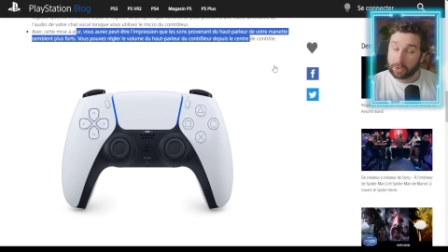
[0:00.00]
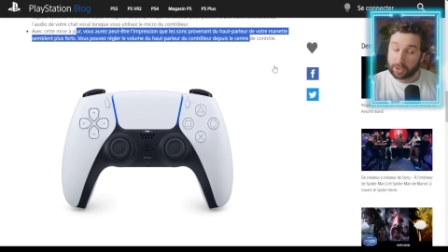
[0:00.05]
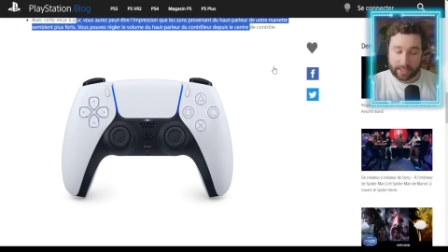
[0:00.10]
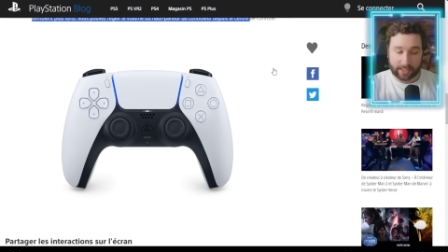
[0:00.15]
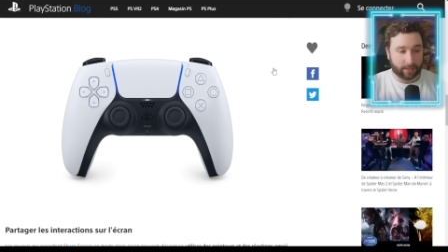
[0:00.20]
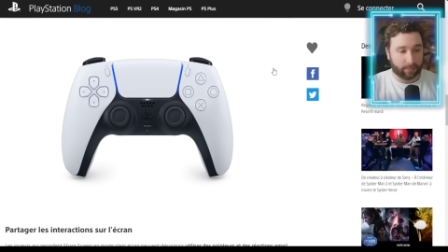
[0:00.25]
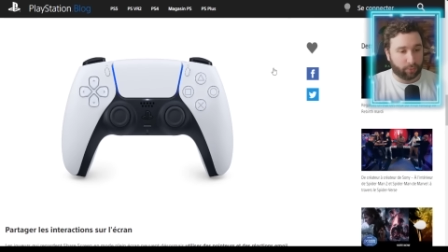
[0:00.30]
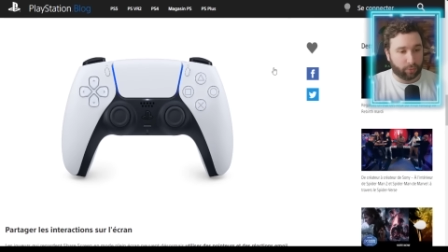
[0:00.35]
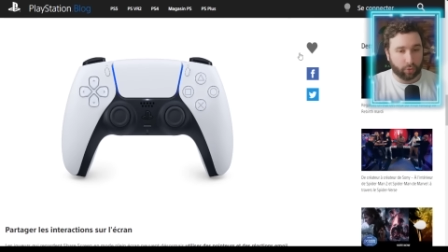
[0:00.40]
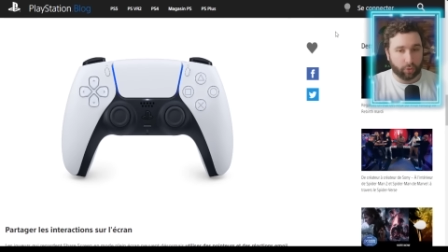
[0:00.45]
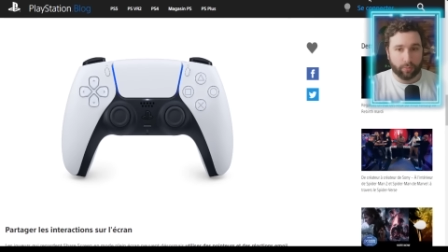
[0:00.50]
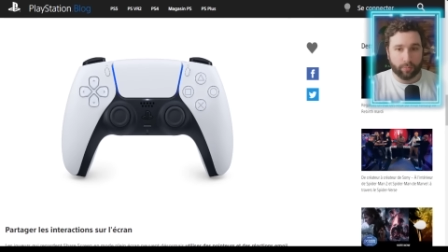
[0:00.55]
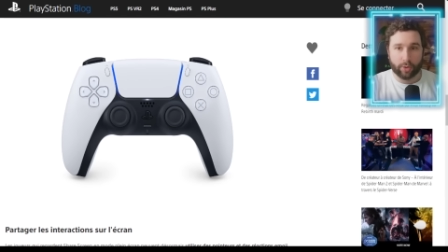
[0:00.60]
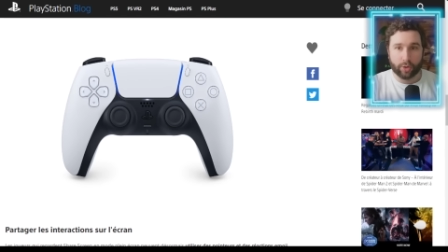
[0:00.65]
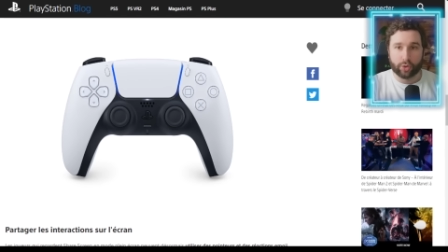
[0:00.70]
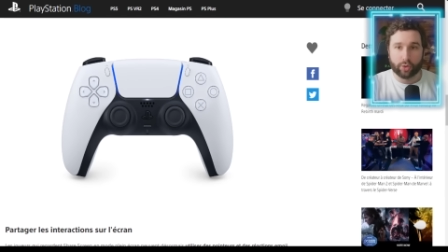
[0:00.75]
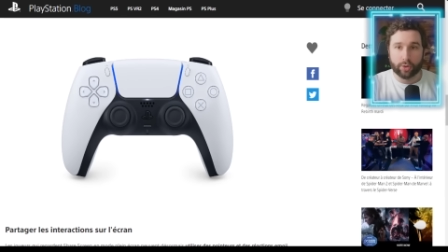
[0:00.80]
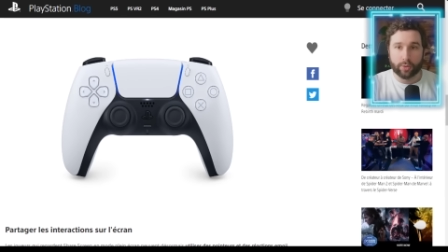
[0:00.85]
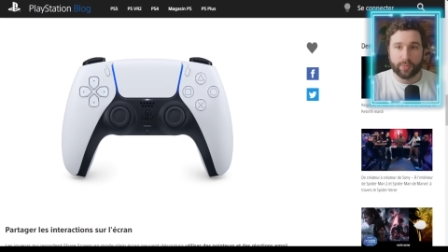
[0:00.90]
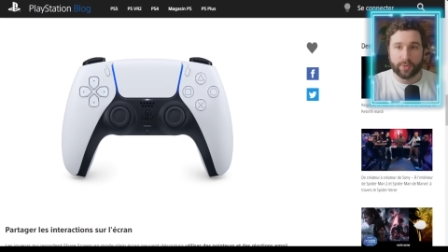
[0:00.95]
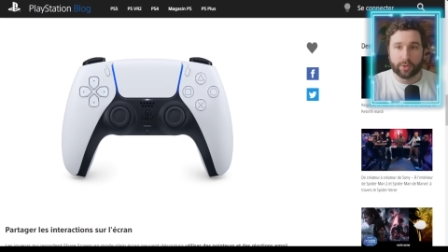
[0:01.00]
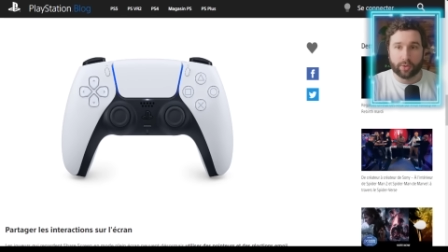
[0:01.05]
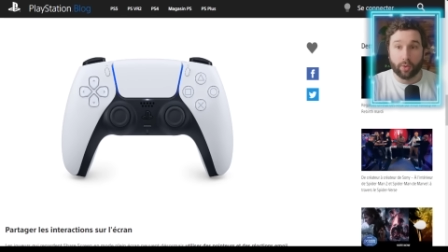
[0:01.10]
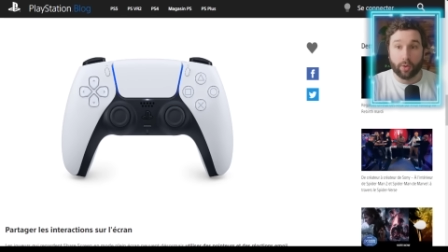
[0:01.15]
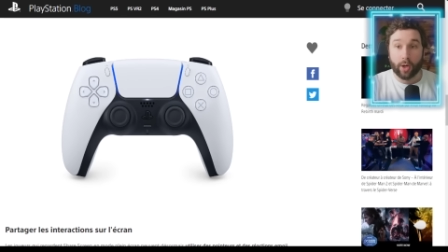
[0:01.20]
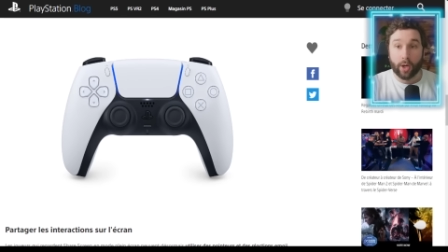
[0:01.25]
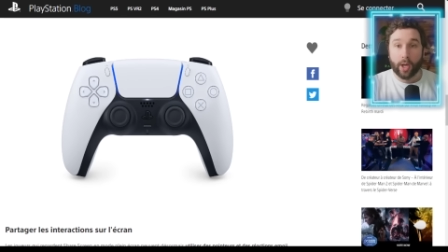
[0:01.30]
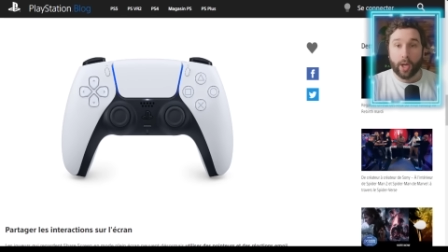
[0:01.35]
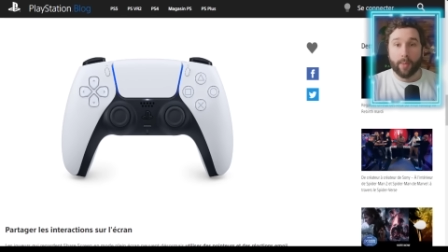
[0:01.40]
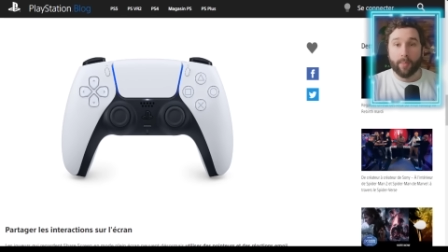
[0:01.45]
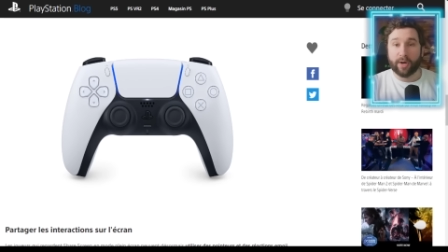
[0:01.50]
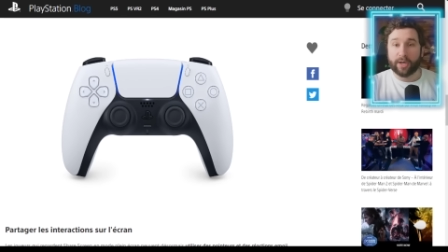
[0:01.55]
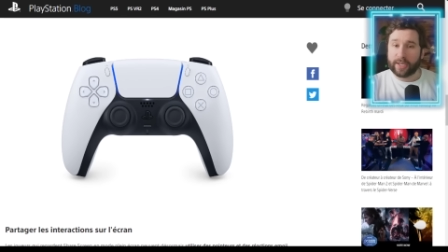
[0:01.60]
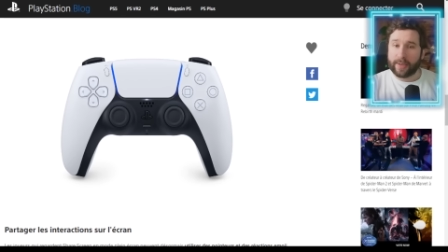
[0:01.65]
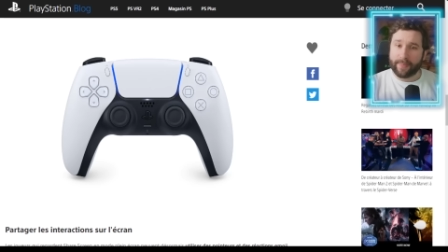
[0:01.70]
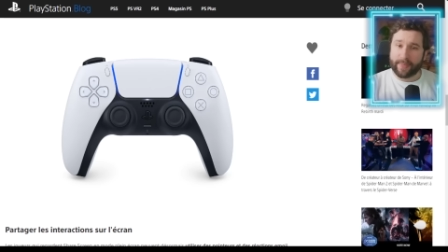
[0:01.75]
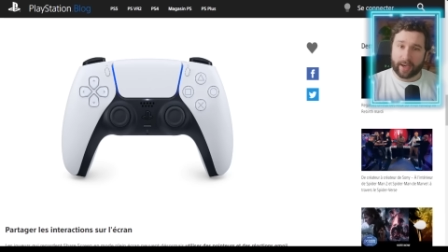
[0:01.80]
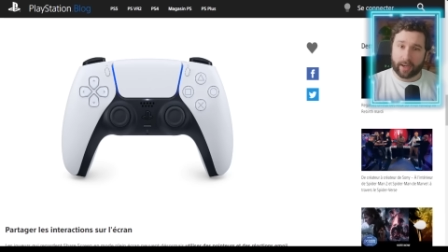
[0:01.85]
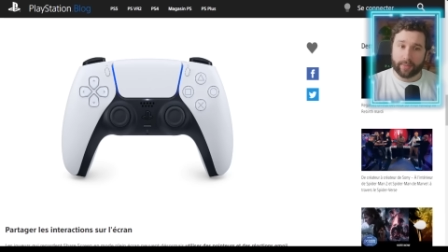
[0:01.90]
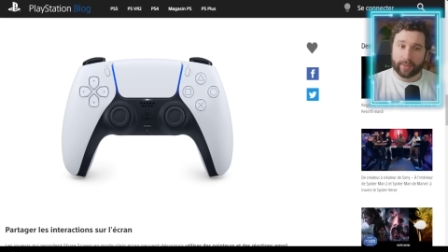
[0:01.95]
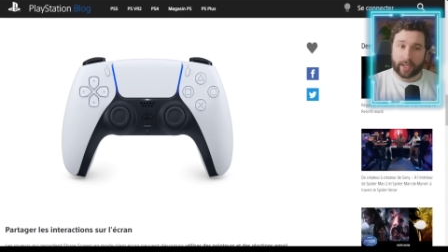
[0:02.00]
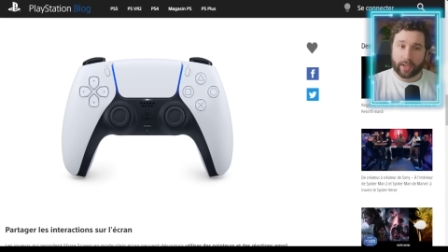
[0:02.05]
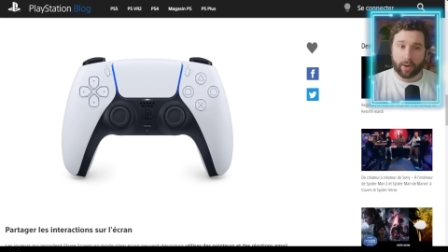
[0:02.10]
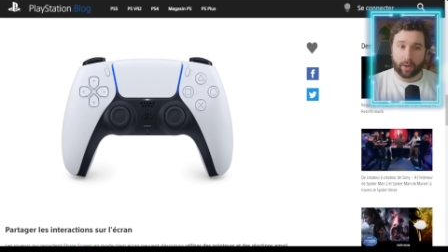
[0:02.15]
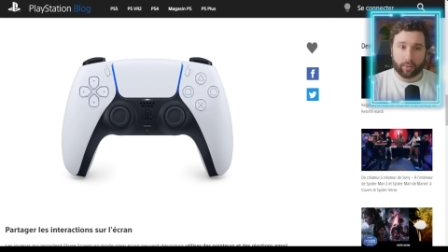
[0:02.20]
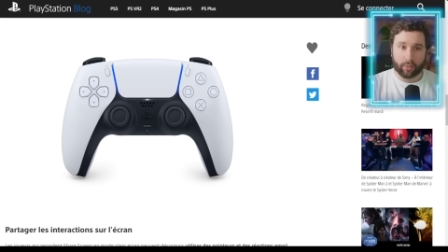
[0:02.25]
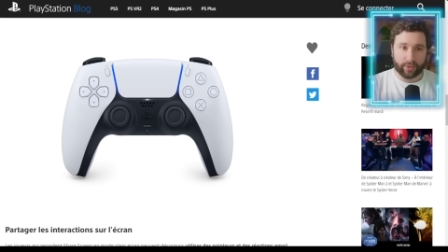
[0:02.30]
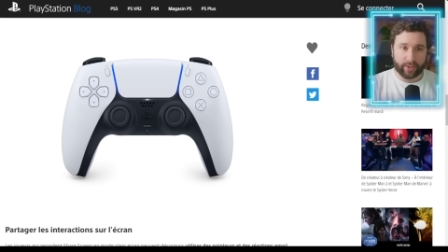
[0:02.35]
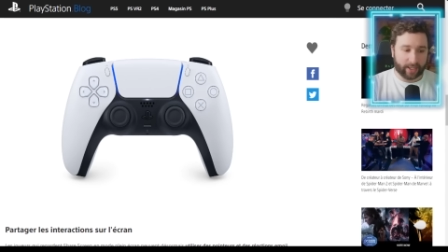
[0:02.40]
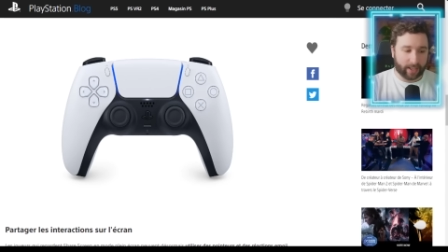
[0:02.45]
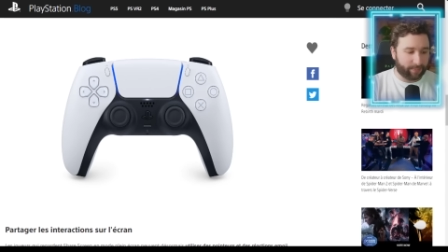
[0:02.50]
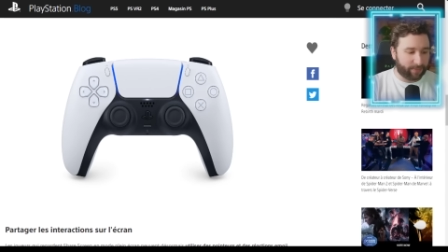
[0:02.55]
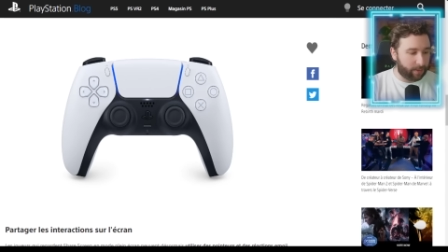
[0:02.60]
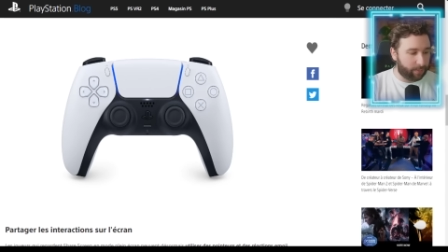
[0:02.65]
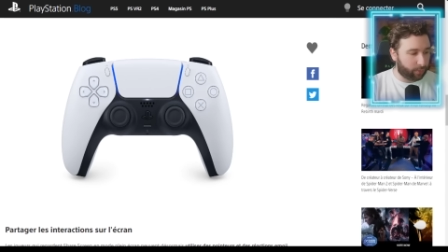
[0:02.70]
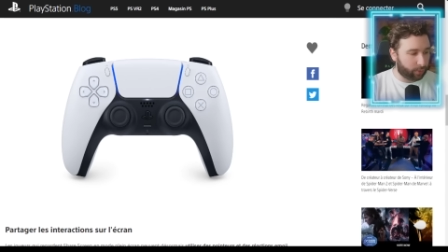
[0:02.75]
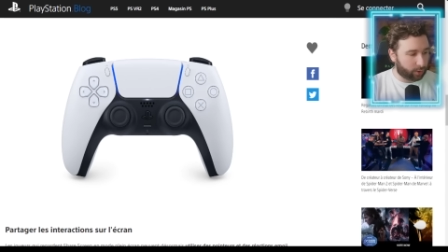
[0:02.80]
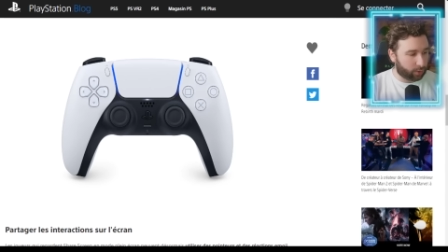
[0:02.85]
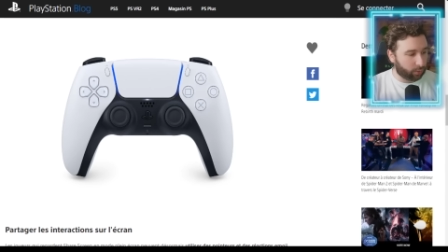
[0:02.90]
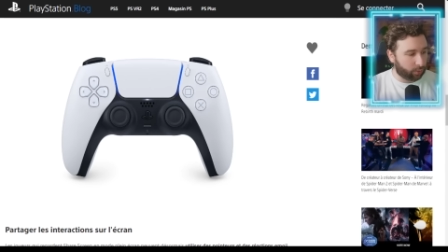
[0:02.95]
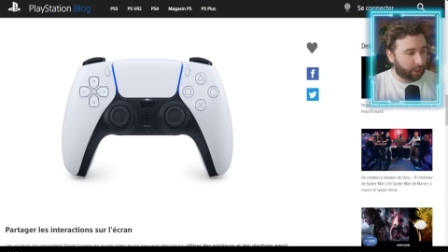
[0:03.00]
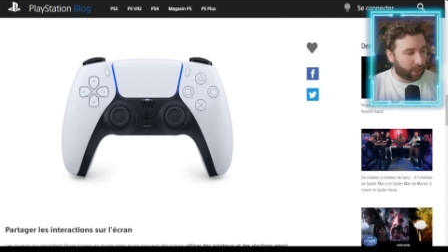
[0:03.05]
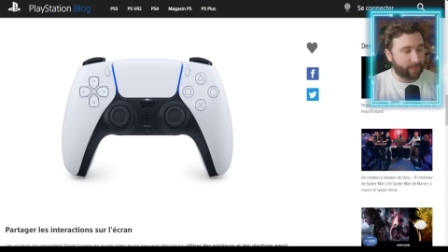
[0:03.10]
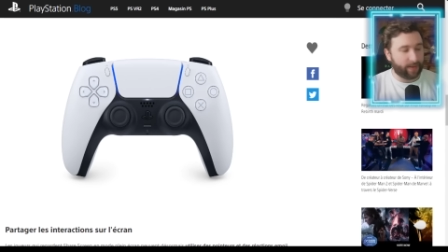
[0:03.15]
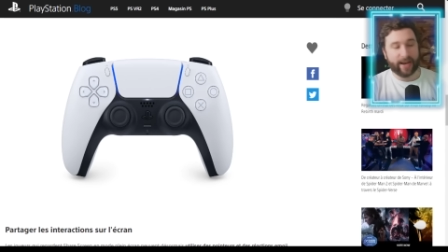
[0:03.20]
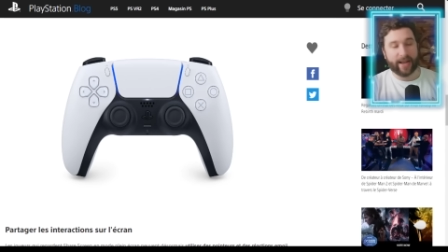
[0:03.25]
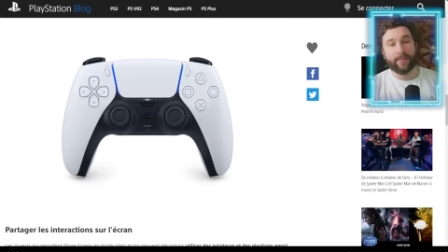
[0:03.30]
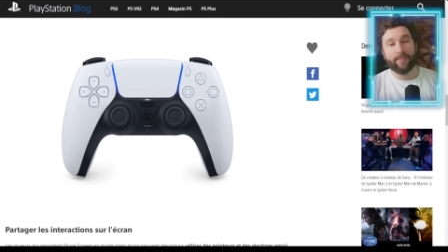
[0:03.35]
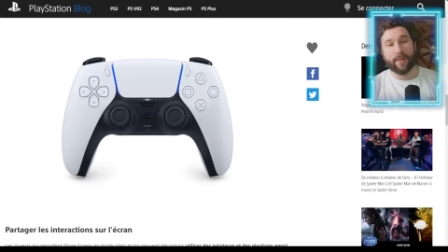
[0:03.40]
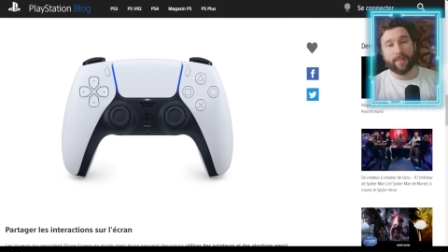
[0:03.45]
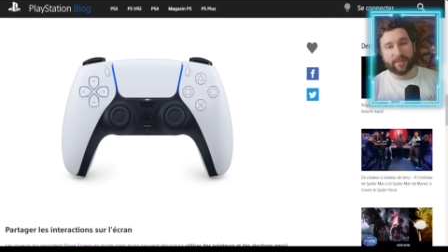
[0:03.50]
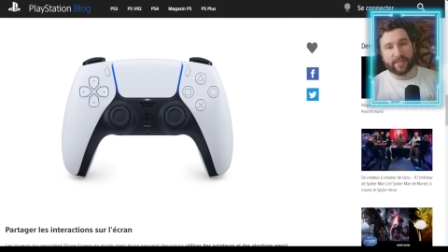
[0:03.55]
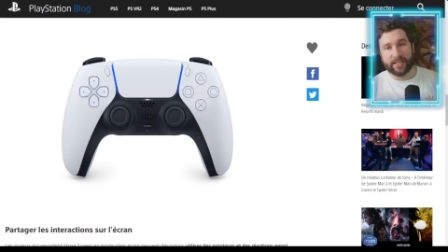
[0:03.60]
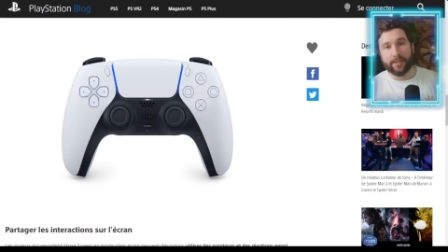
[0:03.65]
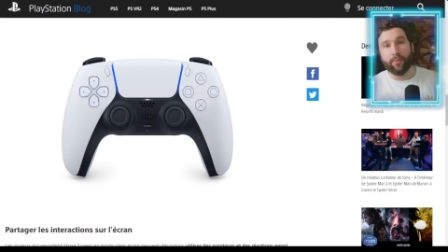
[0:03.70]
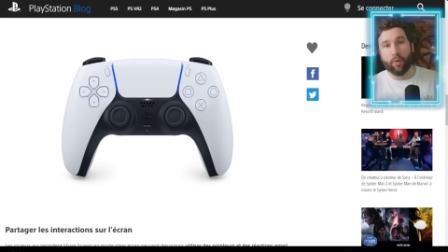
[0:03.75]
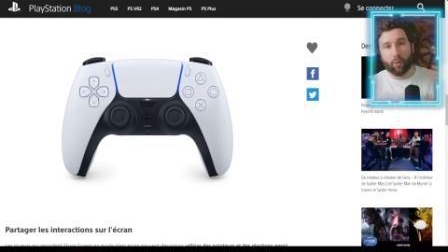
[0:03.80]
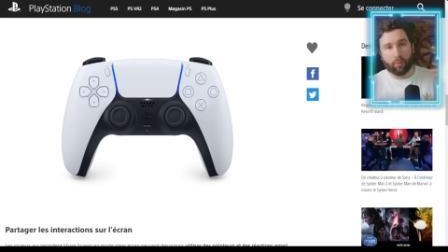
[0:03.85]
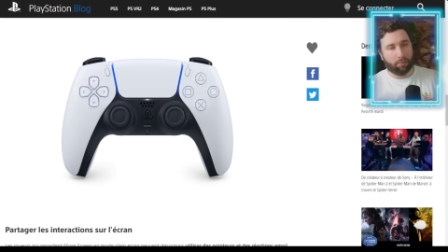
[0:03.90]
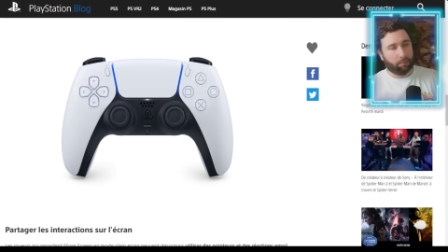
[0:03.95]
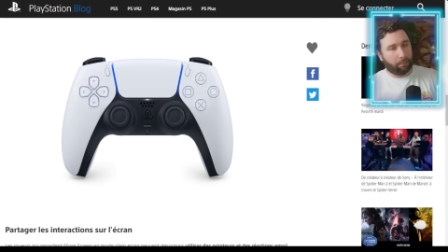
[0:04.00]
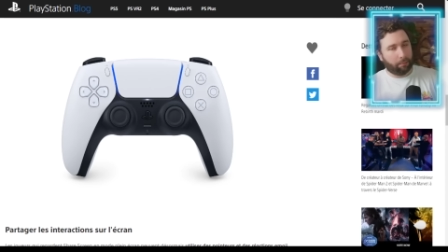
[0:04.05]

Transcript: Ça, c'est plutôt une bonne chose, puisque moi j'aime bien d'ailleurs qu'on ait un petit peu de son dans la manette, même si, bon,